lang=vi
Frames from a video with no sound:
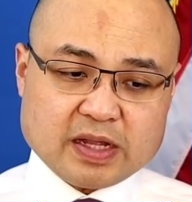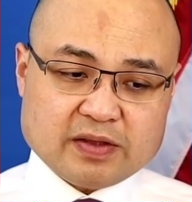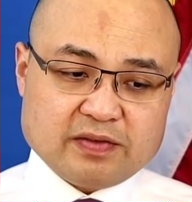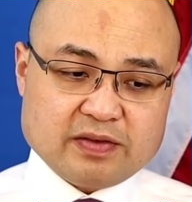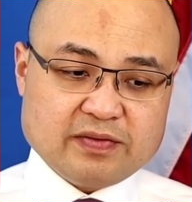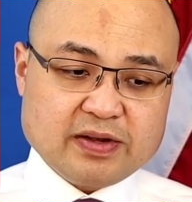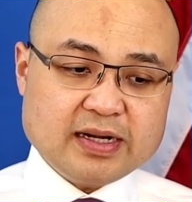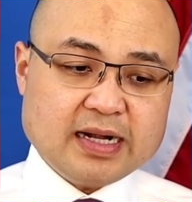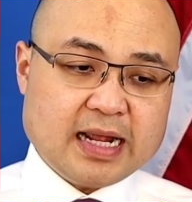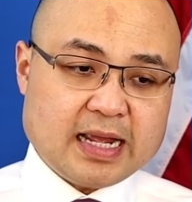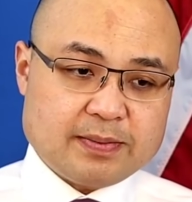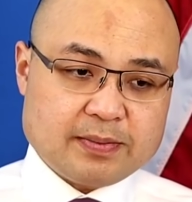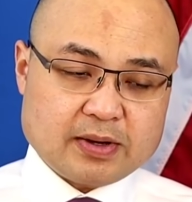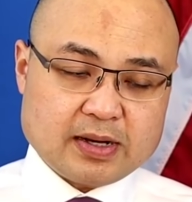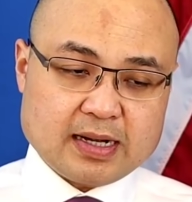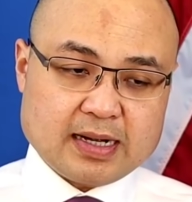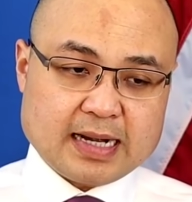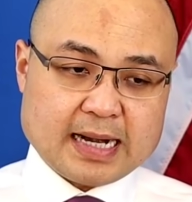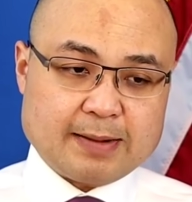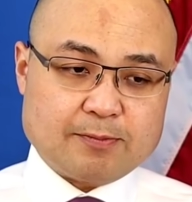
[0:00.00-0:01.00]
vì vấn đề mà
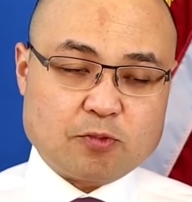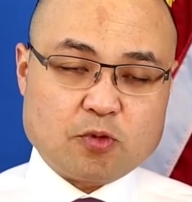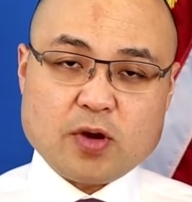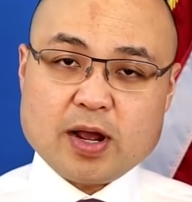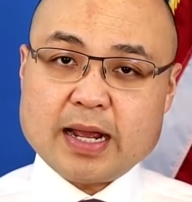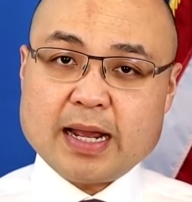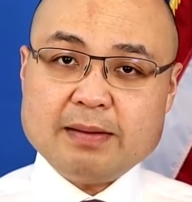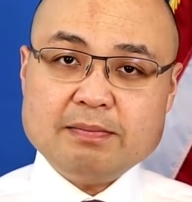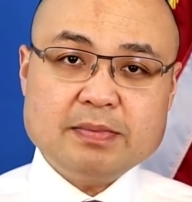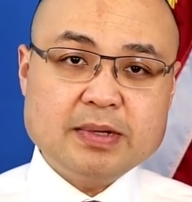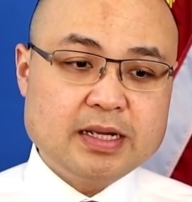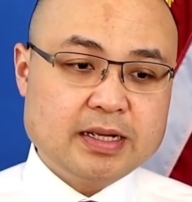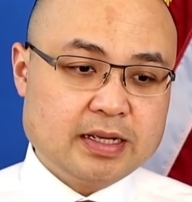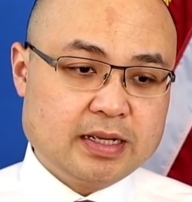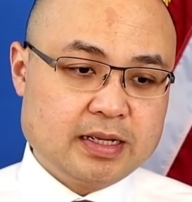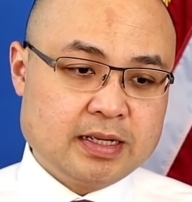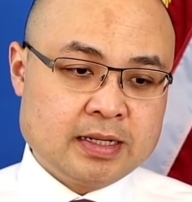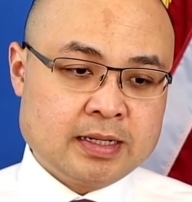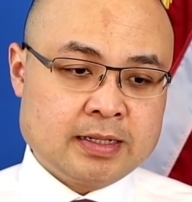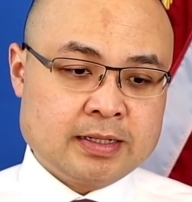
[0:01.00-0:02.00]
gọi là làm quá gấp
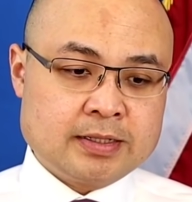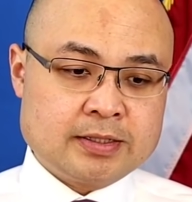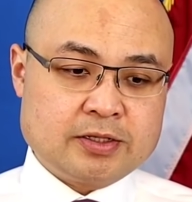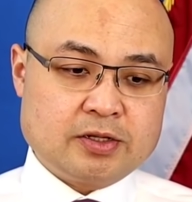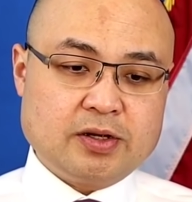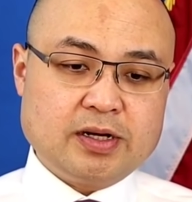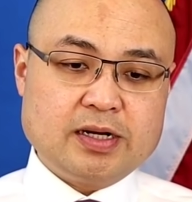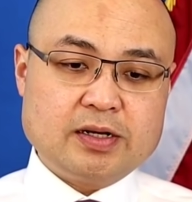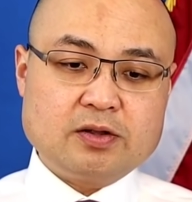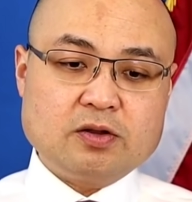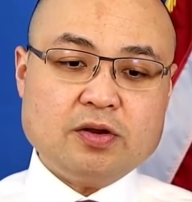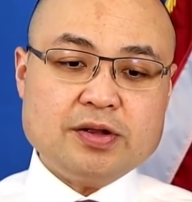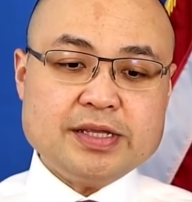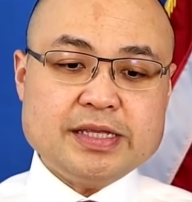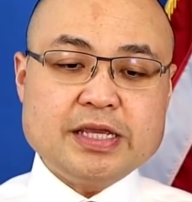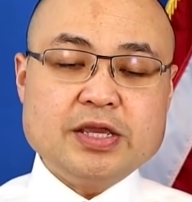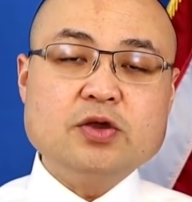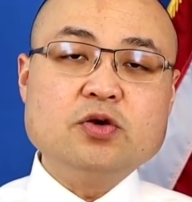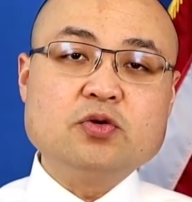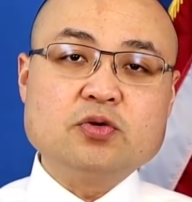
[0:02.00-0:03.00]
cho nên có
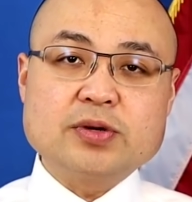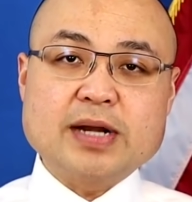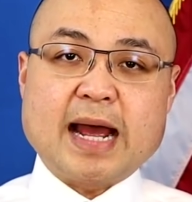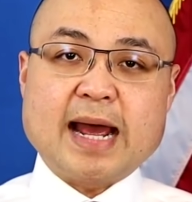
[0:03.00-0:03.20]
nhiều